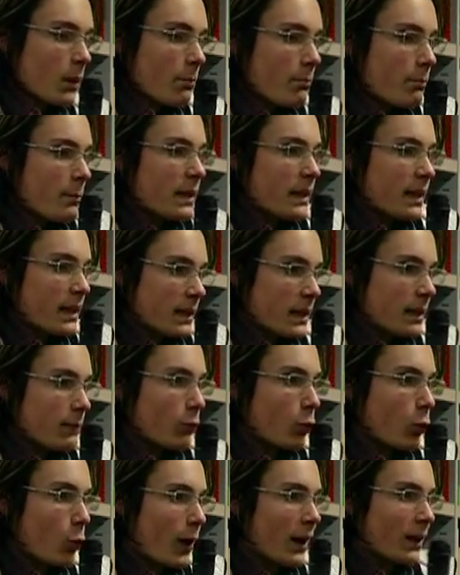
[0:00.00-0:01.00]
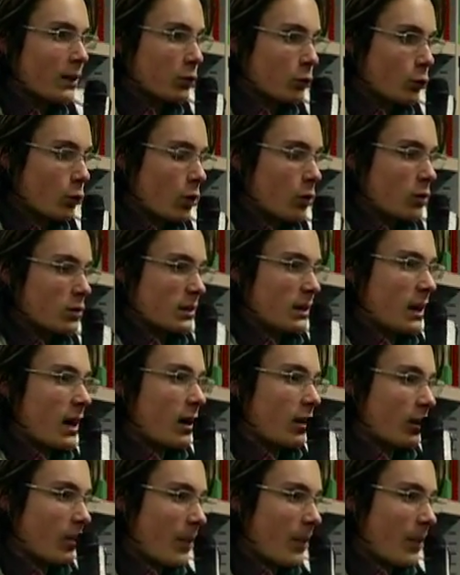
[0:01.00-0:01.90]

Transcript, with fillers: mi chiedevo quanto siano